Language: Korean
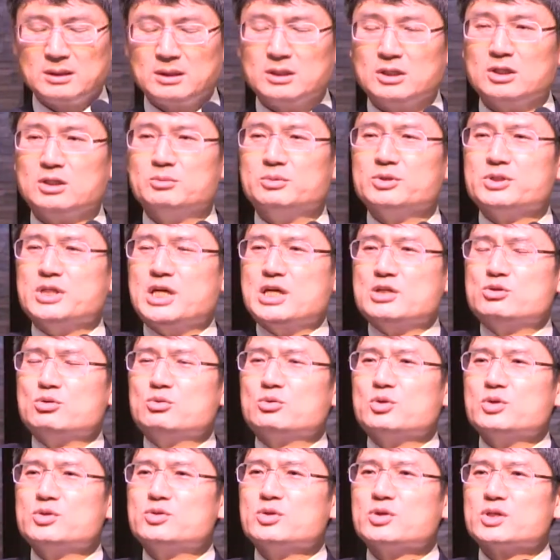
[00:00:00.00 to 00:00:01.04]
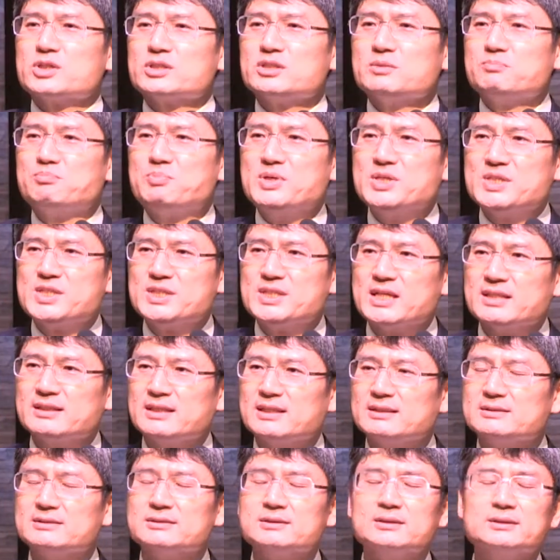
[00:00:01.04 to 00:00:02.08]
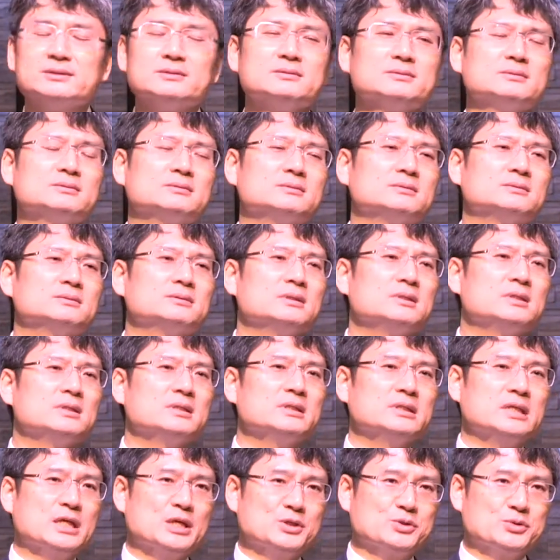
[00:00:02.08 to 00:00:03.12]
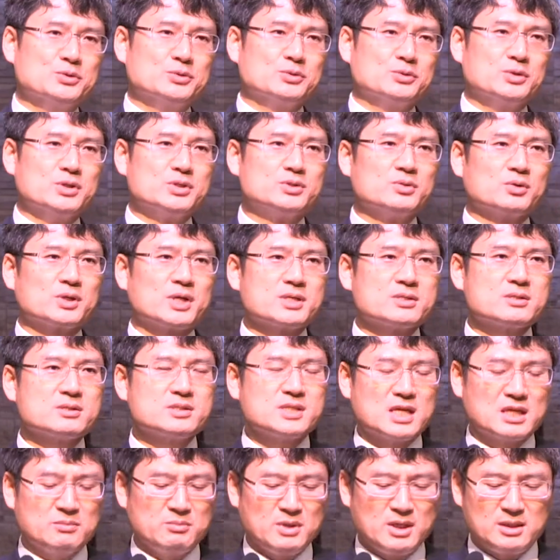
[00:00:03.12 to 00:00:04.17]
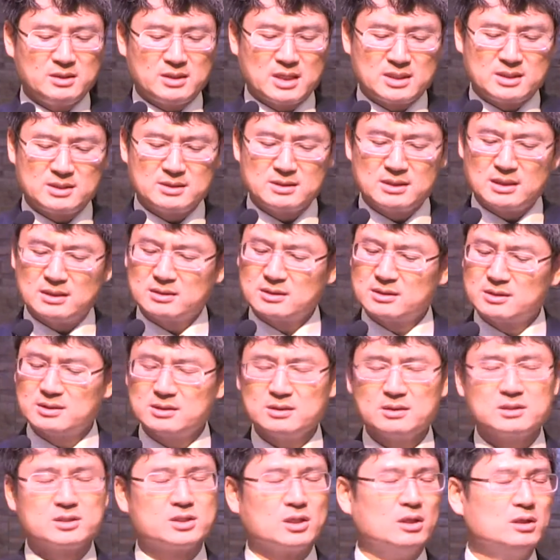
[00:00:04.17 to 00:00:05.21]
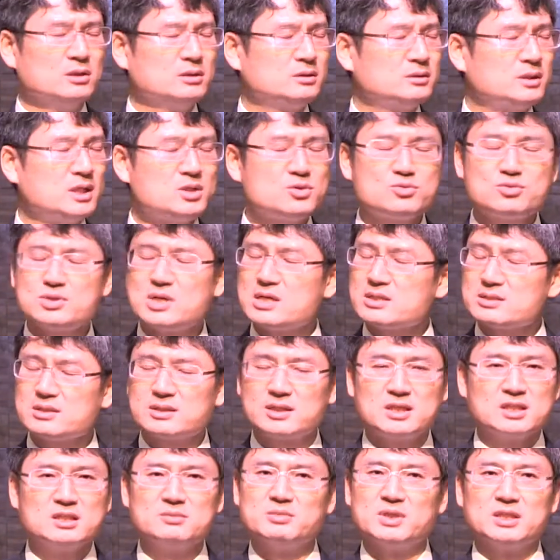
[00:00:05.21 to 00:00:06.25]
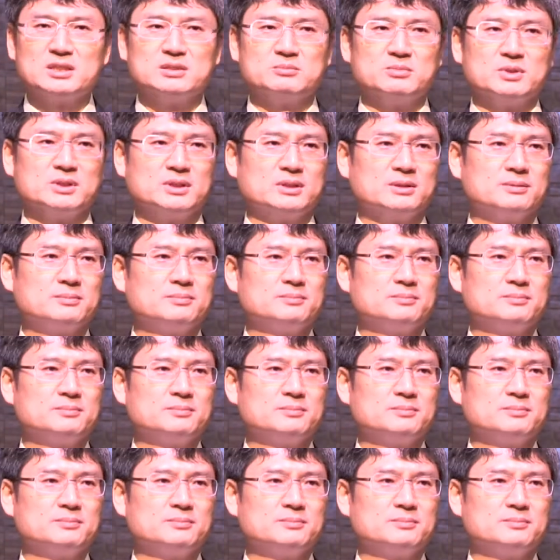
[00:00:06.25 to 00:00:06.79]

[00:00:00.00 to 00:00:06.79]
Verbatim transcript: 여러분 예수 그리스도께서 빛이 된다는 것, 예수 그리스도께서 생명이 되신다는 것은 절대 추상적 개념이 아닙니다.